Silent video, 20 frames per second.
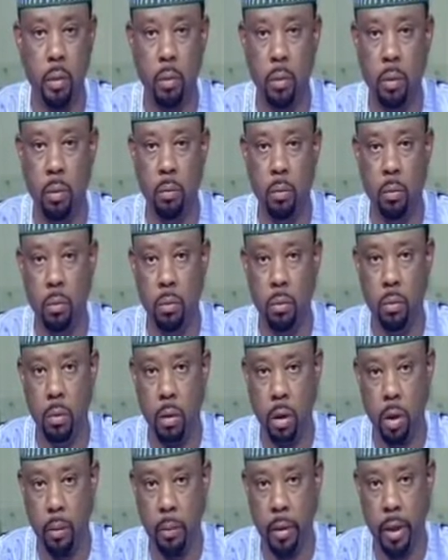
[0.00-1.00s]

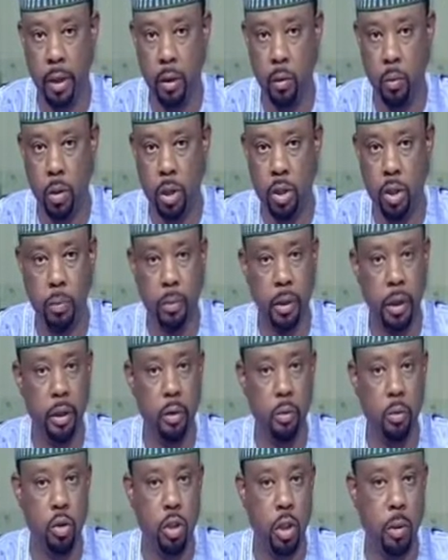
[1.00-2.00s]
المنظمات
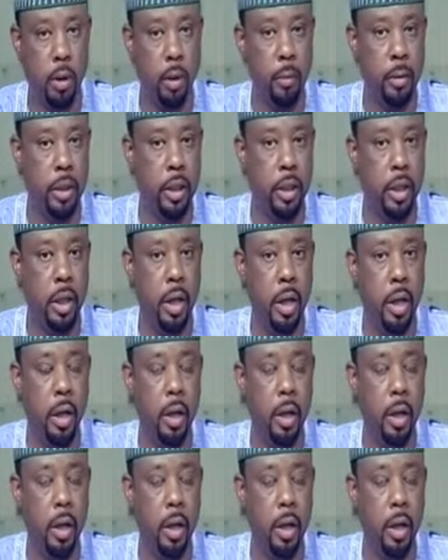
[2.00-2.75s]
وجمعيات المجتمع المدني